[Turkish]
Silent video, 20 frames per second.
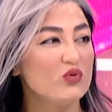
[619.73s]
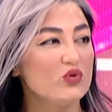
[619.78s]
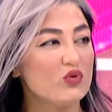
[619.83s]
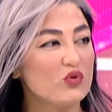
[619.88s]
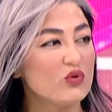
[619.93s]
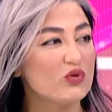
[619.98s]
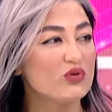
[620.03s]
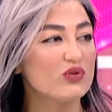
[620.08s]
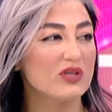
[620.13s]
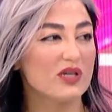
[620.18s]

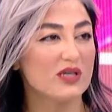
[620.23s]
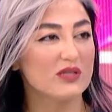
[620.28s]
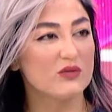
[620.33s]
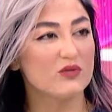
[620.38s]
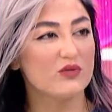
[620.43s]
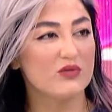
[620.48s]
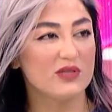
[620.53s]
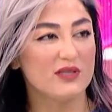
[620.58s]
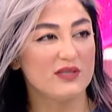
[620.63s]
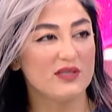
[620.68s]
3-4 ay
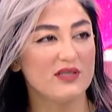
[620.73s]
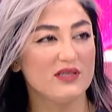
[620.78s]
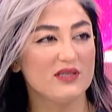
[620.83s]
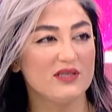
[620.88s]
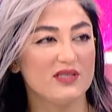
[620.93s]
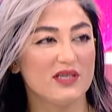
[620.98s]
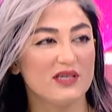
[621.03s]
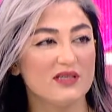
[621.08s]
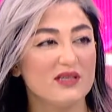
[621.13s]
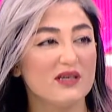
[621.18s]

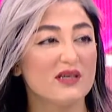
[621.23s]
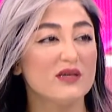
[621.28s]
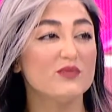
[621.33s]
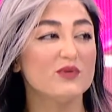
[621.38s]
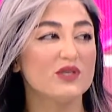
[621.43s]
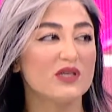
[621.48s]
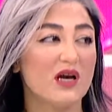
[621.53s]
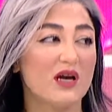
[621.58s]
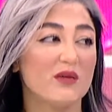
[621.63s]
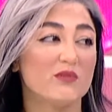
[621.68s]
süresince
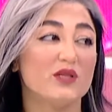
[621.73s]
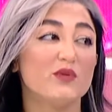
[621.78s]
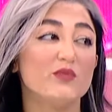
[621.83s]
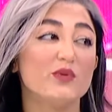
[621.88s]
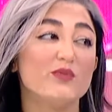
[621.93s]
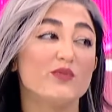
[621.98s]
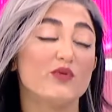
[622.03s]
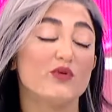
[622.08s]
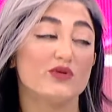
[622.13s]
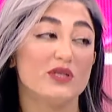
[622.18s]
takıp çıkarmalı
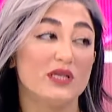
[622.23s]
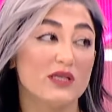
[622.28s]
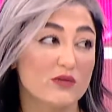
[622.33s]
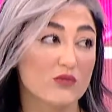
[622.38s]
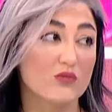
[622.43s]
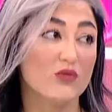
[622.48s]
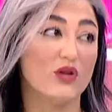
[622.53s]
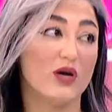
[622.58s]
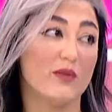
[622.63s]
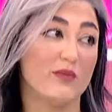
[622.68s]
bir protez
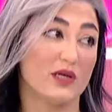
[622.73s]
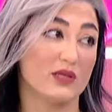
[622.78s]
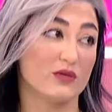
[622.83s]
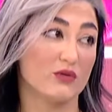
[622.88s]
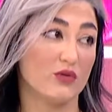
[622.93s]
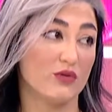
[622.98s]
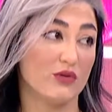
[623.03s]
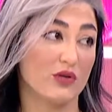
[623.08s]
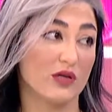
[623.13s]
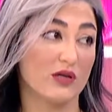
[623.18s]
kullanmak
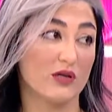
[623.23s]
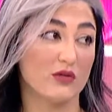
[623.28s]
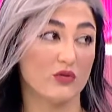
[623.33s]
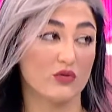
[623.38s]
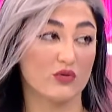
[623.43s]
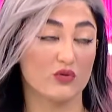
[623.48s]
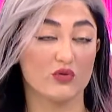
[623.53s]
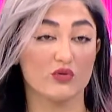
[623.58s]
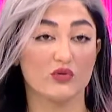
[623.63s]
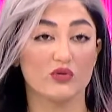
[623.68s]
zorunda
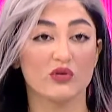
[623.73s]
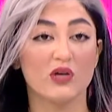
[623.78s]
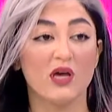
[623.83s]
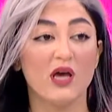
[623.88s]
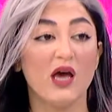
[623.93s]
kalıyorsunuz.